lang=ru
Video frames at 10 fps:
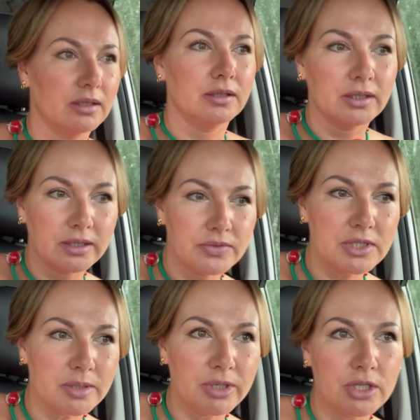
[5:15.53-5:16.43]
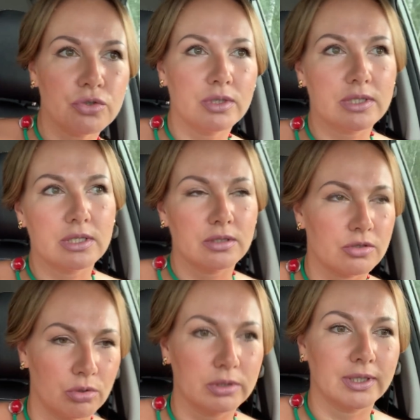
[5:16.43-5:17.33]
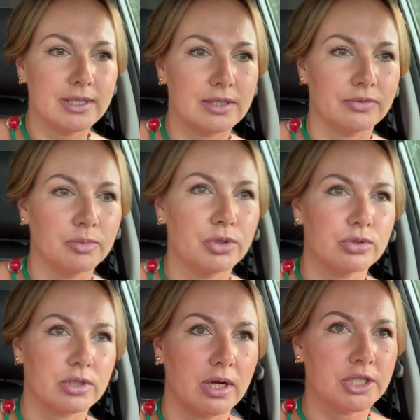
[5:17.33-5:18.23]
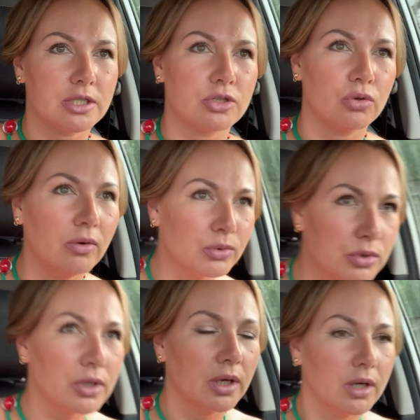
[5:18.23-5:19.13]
Иногда в сентябре еще нет желтых листьев на березах, а сейчас еще август,